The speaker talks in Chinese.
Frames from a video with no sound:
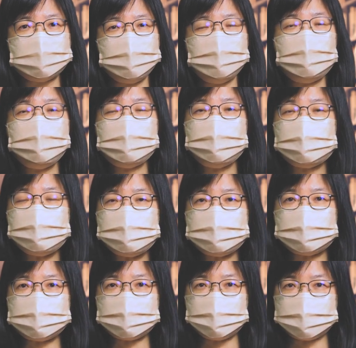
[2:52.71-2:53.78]
我们明明知
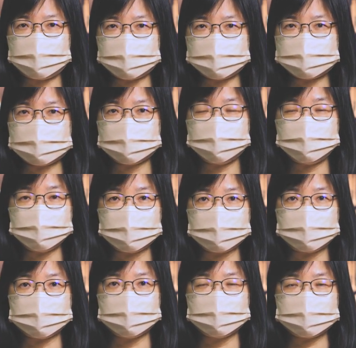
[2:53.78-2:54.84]
道这个方向对
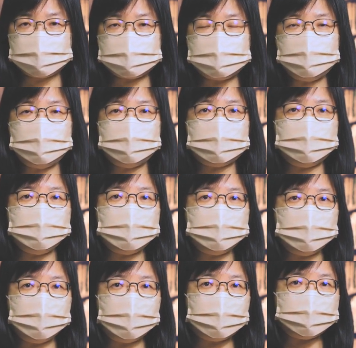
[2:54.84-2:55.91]
了，可是我们却
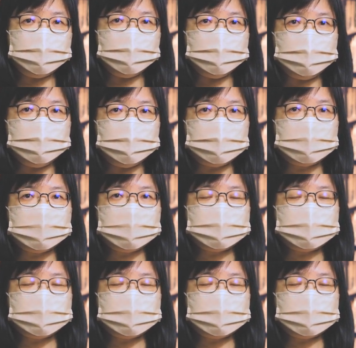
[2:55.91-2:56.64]
不跨出去，